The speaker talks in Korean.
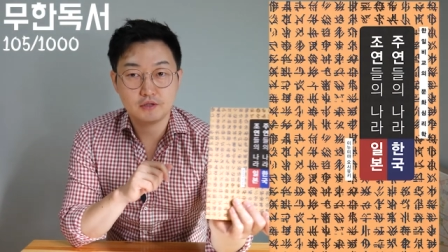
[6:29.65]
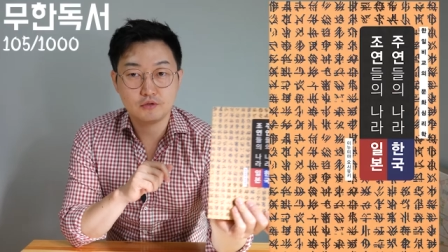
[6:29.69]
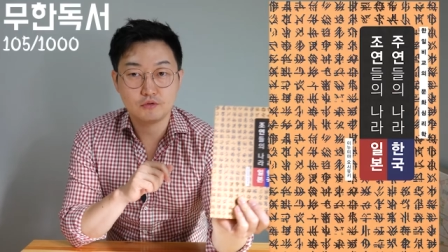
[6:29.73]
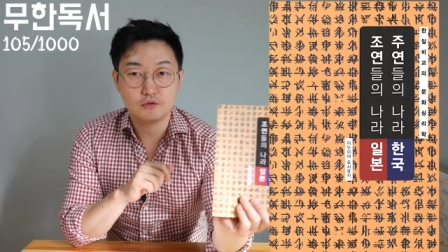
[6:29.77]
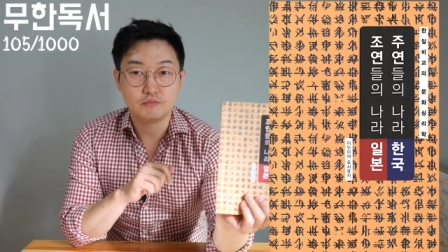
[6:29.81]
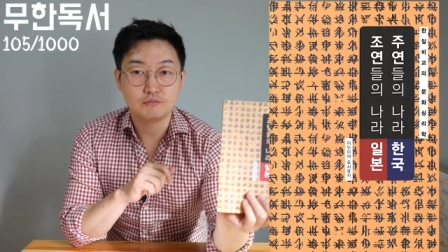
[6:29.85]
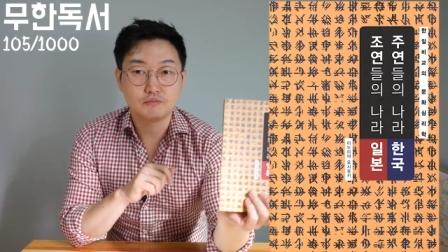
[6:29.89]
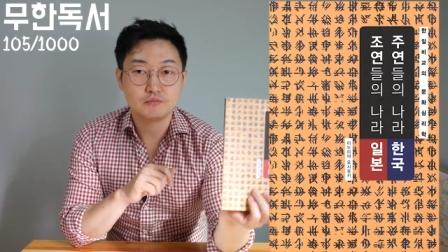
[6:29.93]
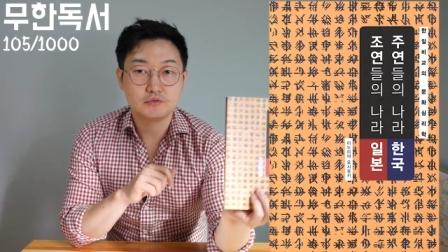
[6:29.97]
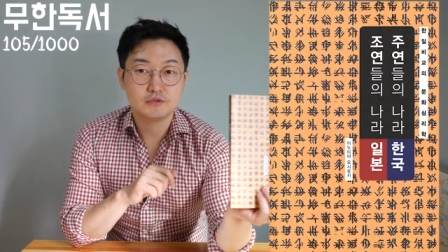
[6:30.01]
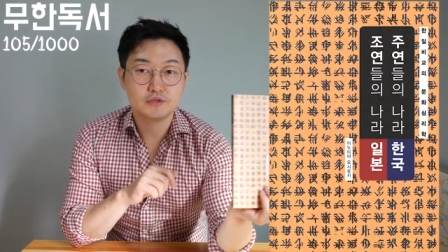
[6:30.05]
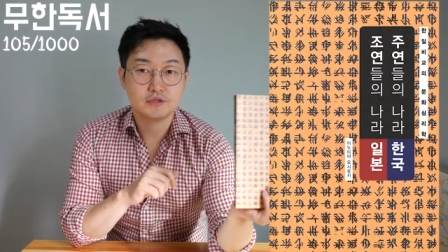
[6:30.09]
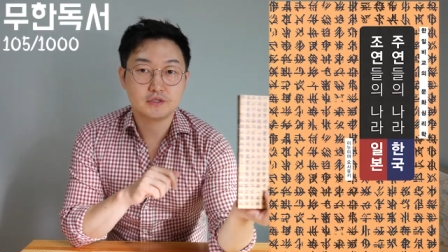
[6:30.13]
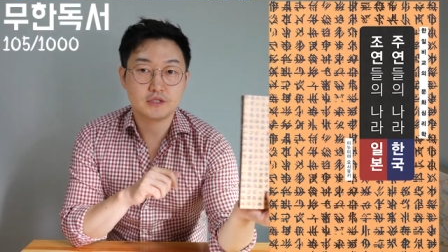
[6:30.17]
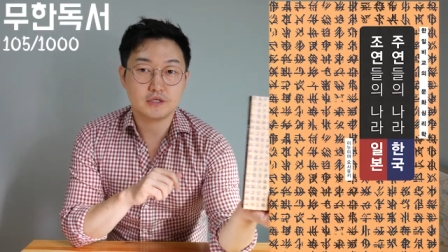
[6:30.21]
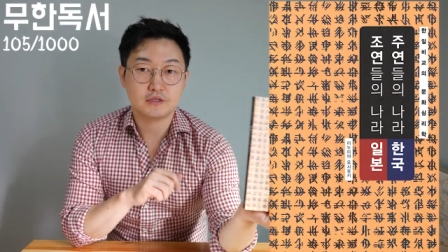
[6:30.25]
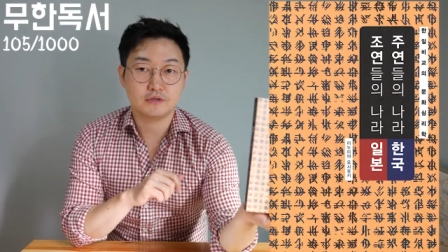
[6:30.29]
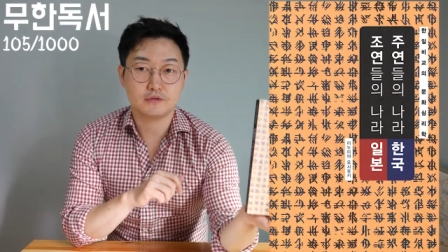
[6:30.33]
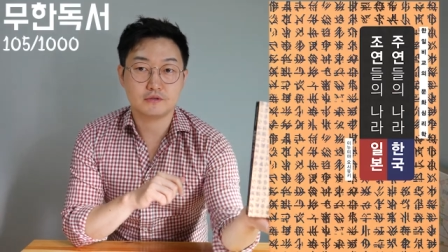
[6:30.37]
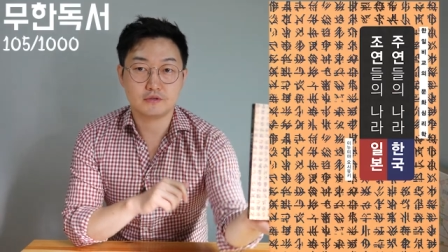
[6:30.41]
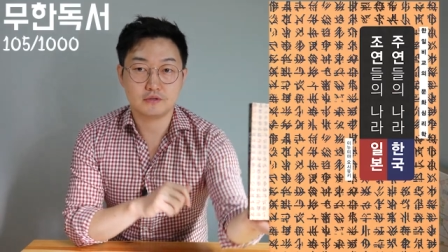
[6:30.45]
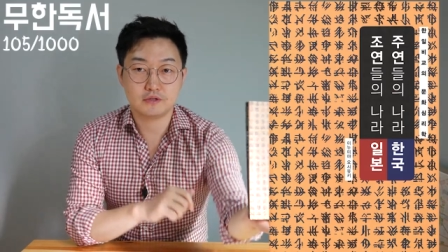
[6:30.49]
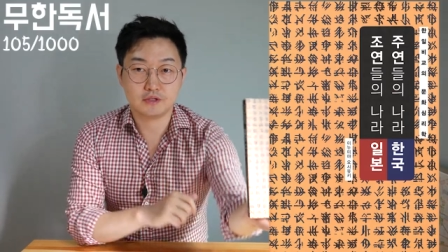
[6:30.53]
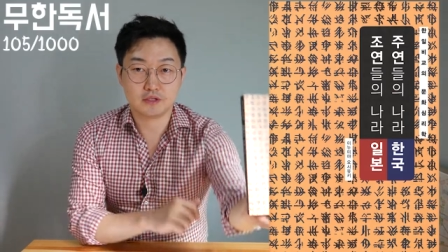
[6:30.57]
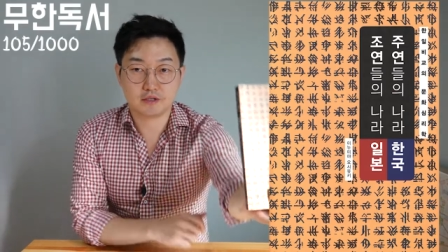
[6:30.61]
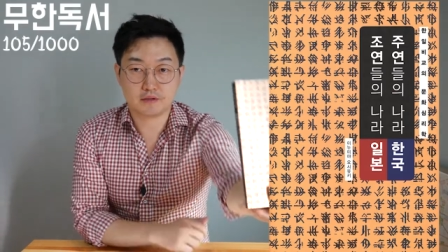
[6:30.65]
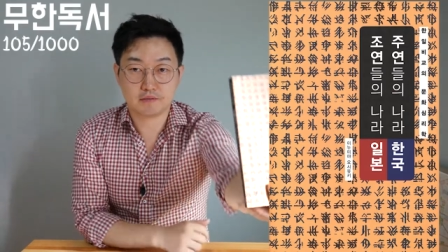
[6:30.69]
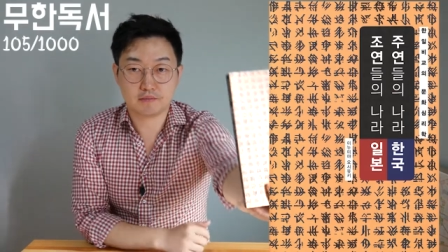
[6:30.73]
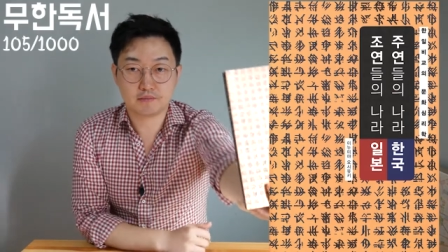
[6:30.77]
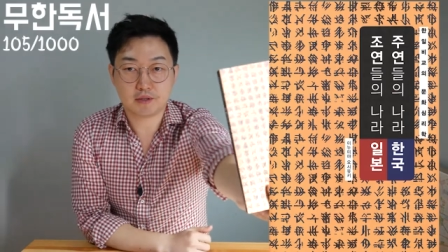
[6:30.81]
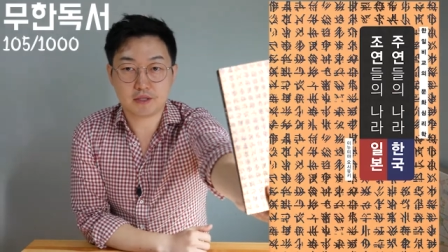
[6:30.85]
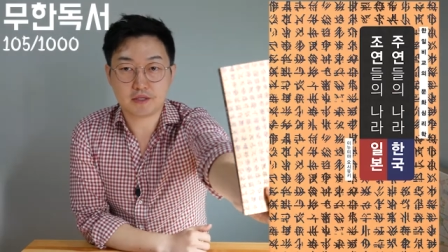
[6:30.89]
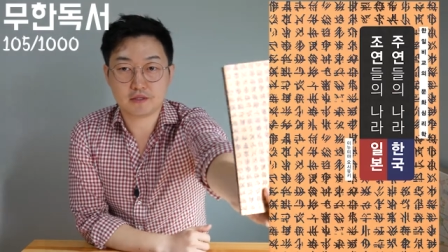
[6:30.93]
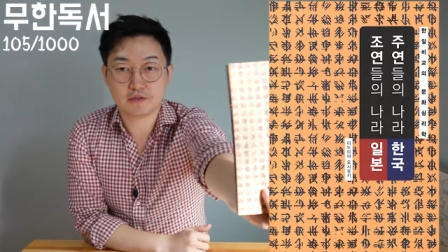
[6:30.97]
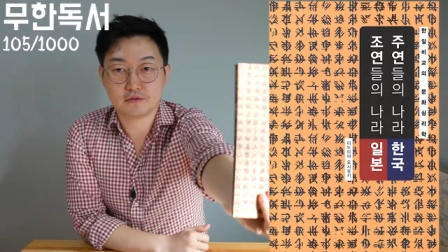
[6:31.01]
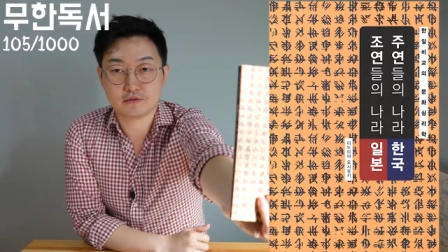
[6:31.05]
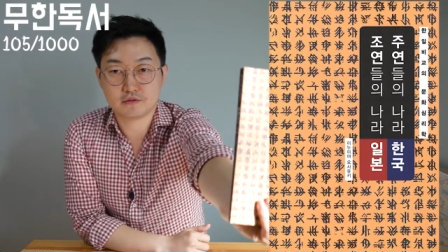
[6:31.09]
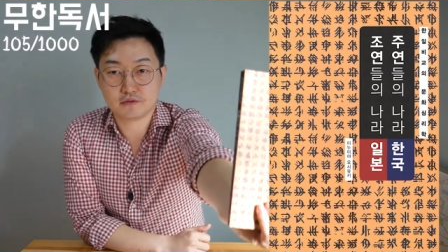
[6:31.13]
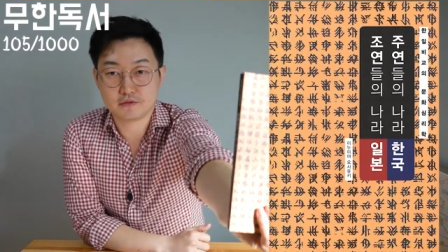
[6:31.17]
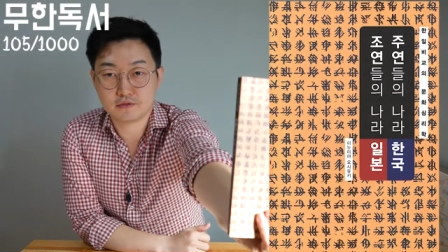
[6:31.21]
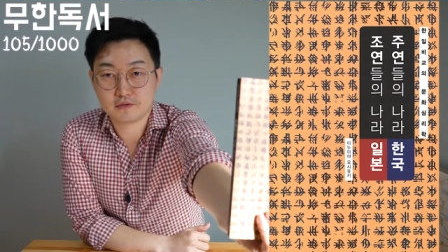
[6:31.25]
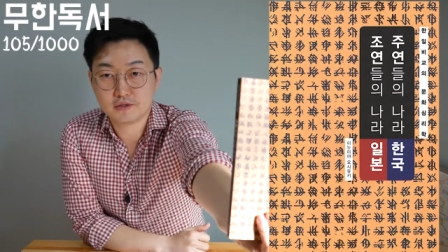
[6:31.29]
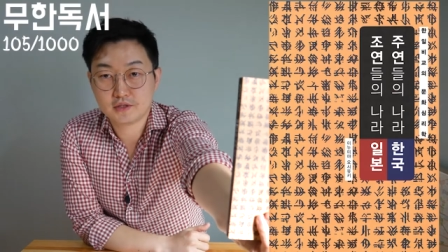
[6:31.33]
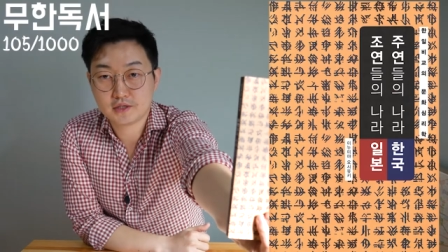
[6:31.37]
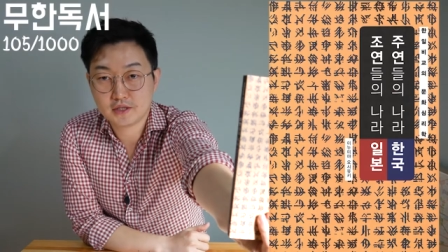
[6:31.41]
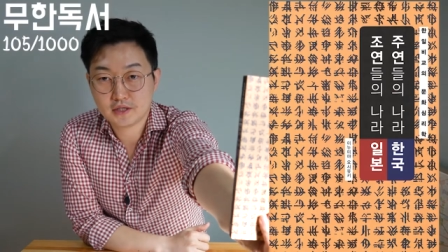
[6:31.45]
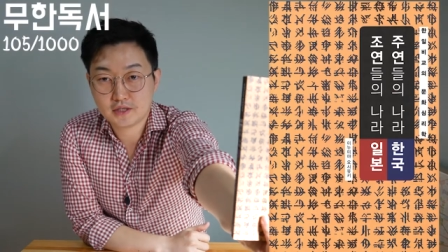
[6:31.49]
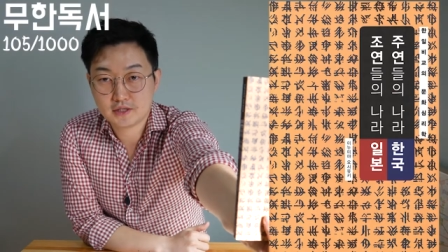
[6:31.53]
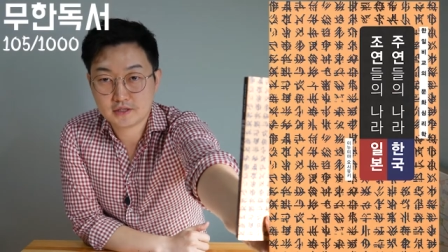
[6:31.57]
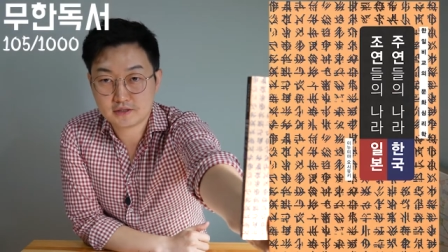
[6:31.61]
논문 자료를 기반으로
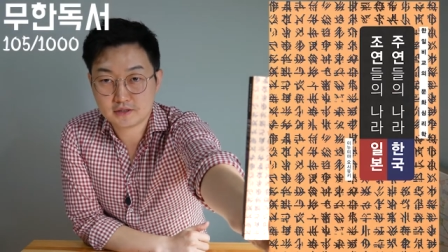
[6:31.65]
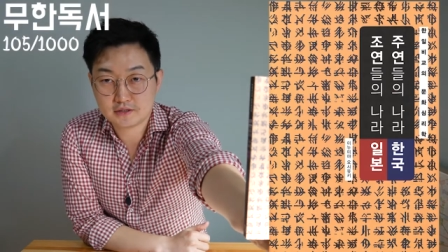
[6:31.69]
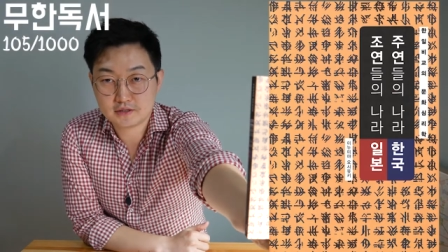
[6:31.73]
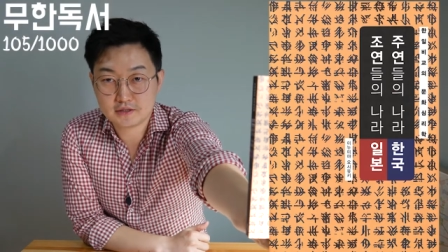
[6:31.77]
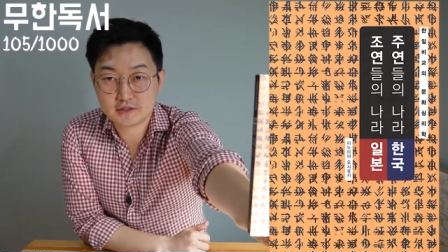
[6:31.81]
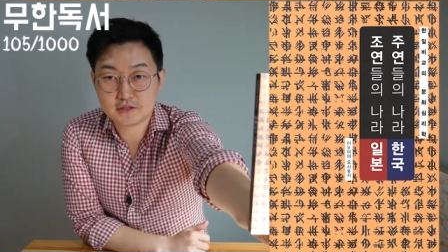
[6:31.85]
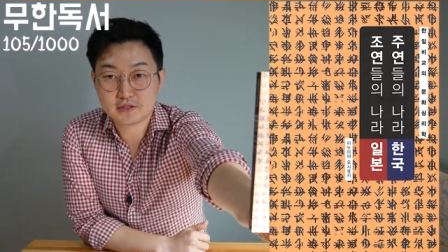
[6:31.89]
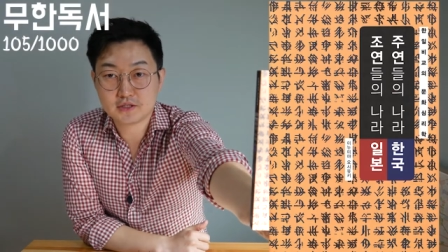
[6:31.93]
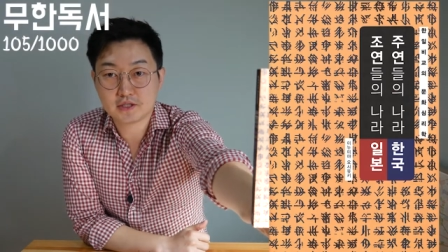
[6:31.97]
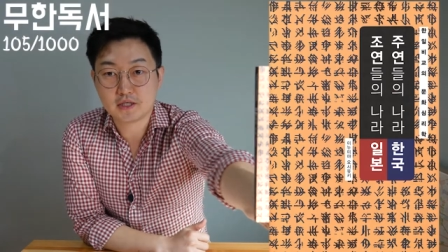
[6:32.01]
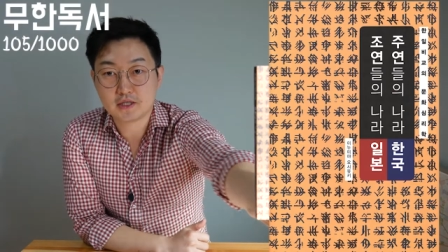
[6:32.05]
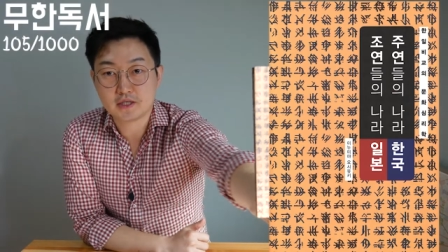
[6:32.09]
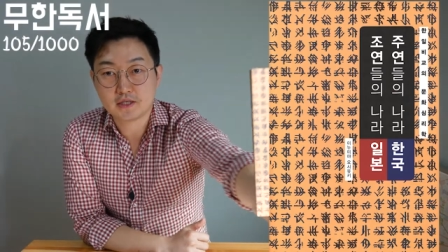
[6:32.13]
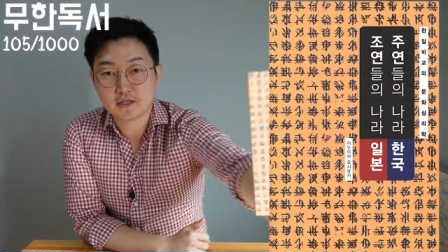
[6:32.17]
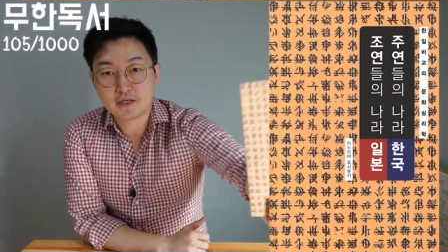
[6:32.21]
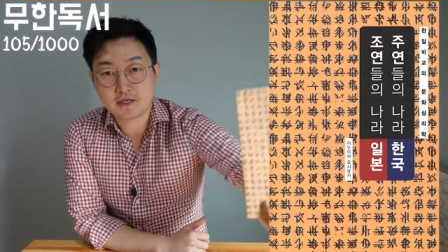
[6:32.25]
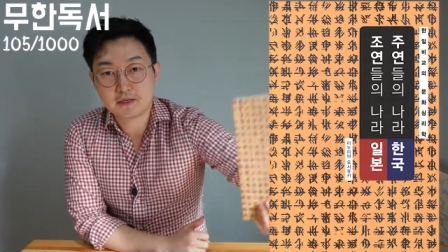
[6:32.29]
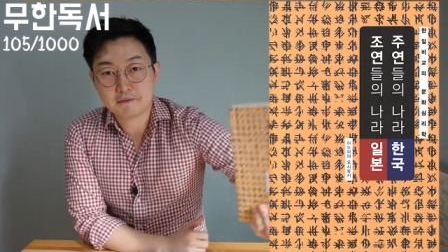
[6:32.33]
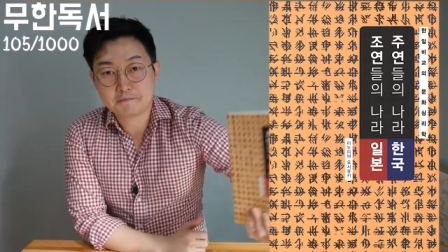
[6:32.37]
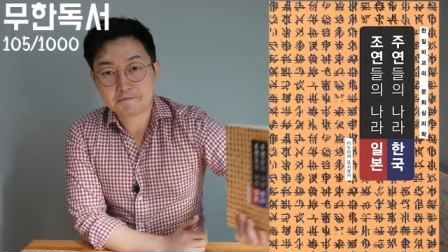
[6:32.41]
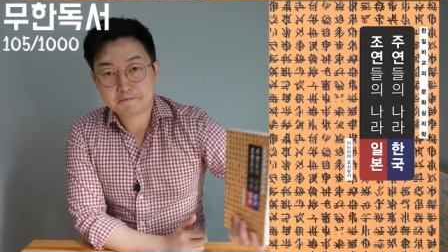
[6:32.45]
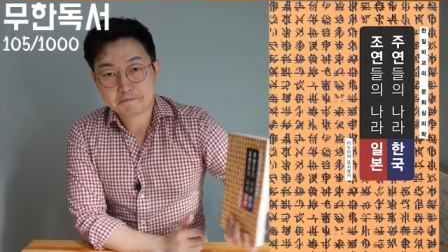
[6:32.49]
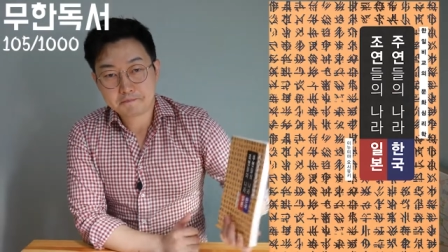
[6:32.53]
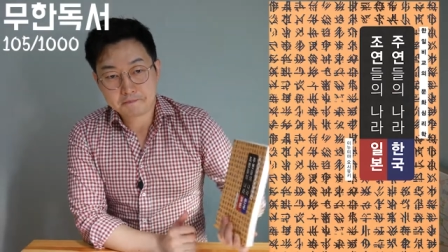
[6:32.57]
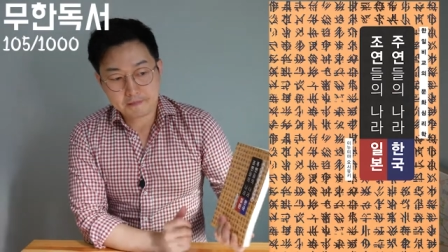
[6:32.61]
쓰신 책이라